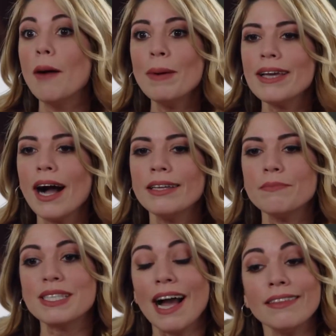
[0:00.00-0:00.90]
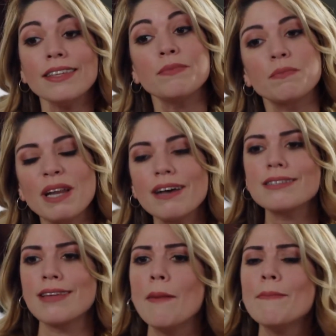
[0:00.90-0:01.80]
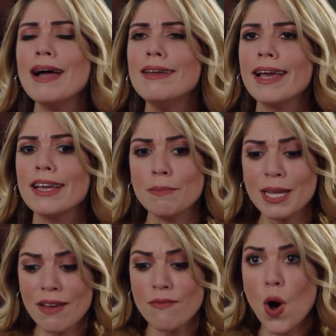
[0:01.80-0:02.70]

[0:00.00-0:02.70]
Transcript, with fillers: Ama yani sen de biraz tembellik etme de